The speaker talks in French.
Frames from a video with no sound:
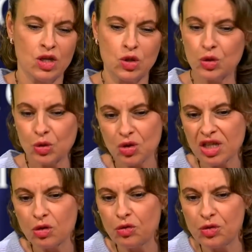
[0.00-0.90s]
chose que
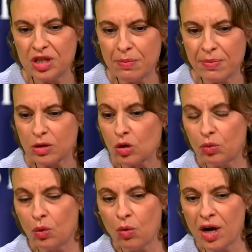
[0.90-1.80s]
j'ai refusée parce que
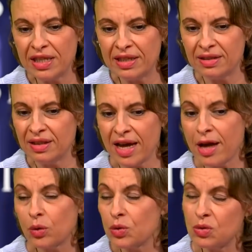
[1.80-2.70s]
pour moi, il était
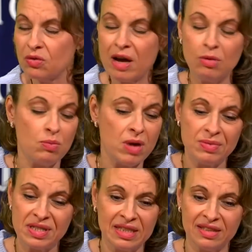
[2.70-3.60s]
inconcevable,
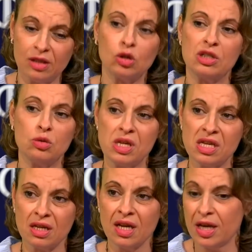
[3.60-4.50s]
même s'il était
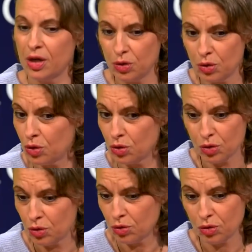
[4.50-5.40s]
trisomique,
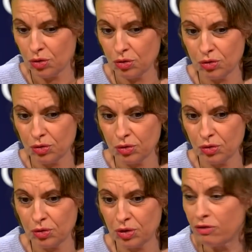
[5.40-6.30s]
d'avorter,
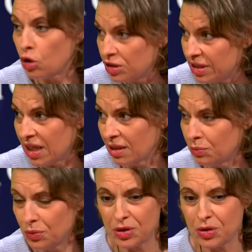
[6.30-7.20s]
de,
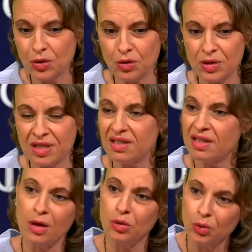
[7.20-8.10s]
puisque
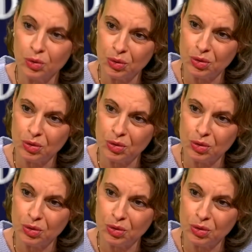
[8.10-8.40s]
c'était un don de